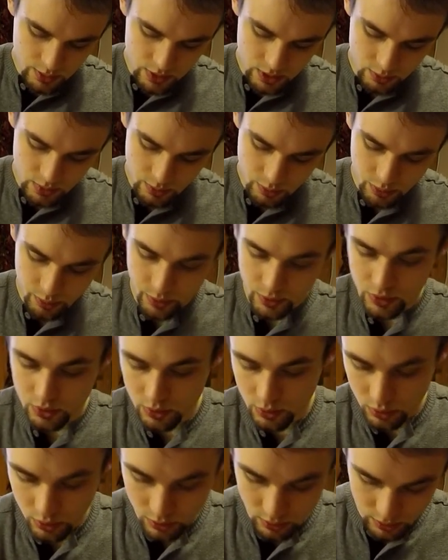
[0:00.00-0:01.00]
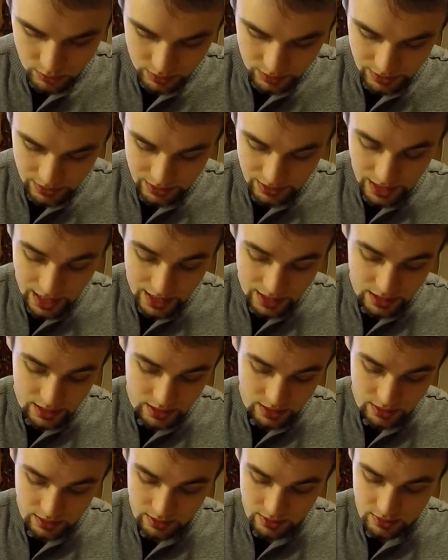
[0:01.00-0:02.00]
że mnie po prostu
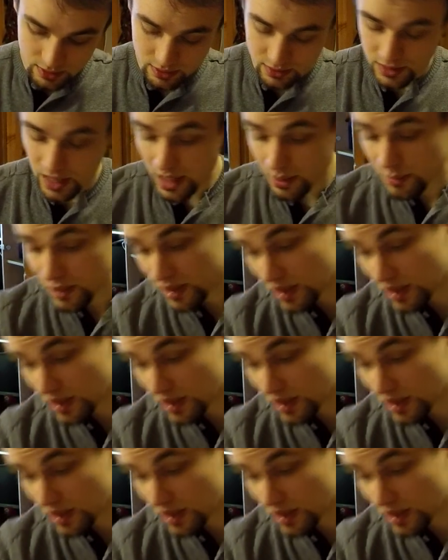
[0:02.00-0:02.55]
tak, tak mnie